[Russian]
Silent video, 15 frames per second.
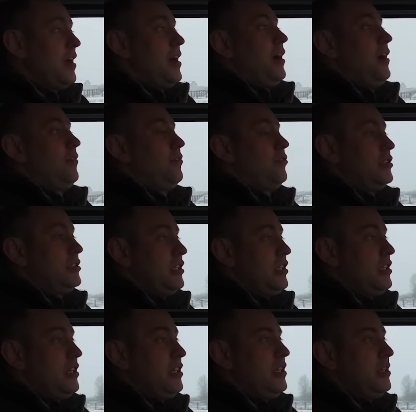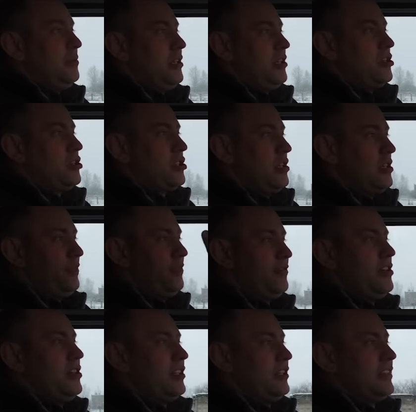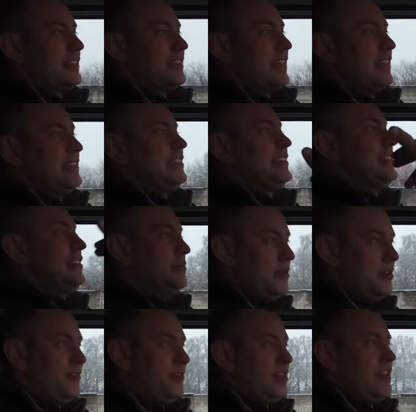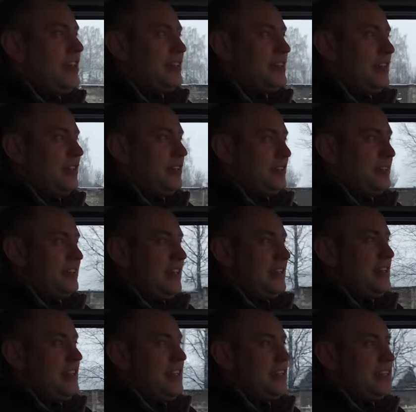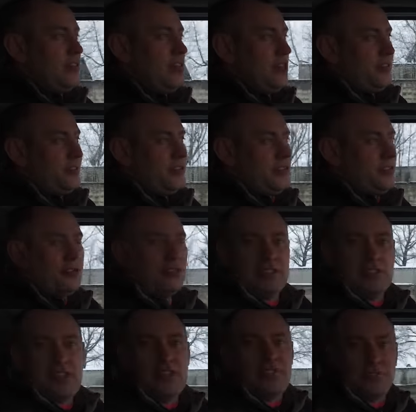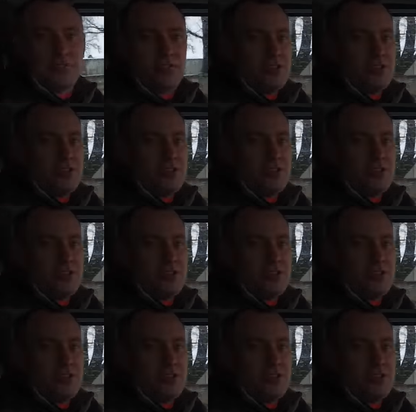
А вот, и мы решили выехать, так сказать, из зимы в лето, сгонять всего-то навсего